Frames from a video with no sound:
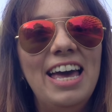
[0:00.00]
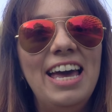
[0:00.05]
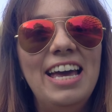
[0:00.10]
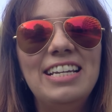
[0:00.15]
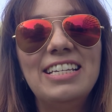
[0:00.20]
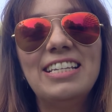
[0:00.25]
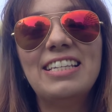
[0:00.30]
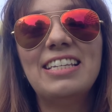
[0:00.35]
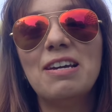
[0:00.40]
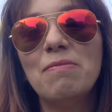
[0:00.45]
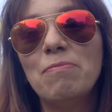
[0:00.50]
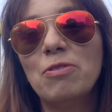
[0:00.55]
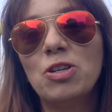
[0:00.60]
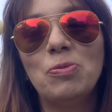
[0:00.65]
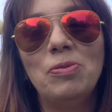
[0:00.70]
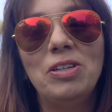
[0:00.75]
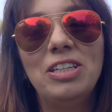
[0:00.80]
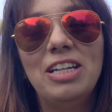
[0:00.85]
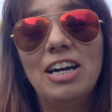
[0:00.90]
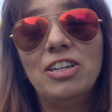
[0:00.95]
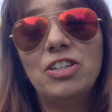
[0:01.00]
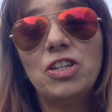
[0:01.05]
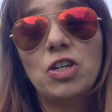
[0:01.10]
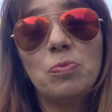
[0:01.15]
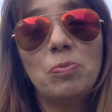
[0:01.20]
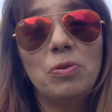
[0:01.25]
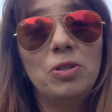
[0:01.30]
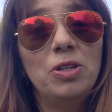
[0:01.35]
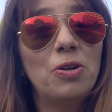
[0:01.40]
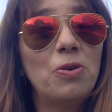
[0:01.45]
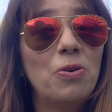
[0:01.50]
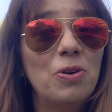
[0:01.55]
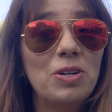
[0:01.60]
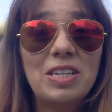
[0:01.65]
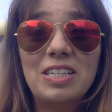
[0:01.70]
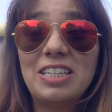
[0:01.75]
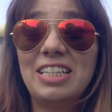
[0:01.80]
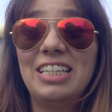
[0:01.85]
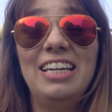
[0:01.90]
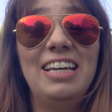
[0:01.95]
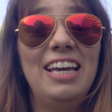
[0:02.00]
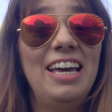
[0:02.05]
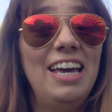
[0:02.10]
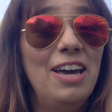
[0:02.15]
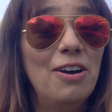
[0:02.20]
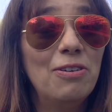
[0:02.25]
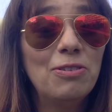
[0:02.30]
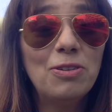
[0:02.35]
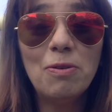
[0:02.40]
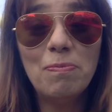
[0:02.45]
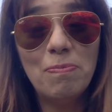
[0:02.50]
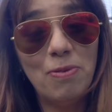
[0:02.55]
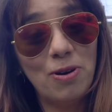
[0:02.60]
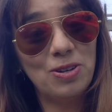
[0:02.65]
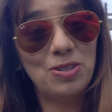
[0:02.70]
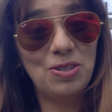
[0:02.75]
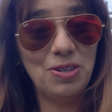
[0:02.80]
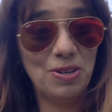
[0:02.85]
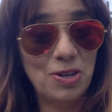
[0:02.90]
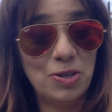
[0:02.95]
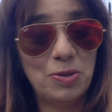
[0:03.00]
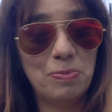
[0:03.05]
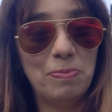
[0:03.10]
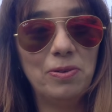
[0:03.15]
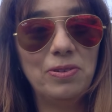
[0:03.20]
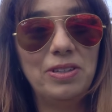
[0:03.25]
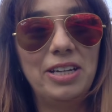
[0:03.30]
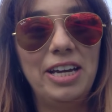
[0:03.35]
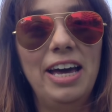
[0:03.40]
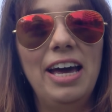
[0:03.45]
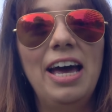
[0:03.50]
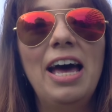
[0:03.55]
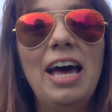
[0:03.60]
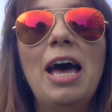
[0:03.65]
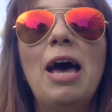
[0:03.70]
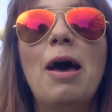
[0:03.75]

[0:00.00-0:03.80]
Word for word: eles têm a possibilidade de responder coisas que eu não posso responder,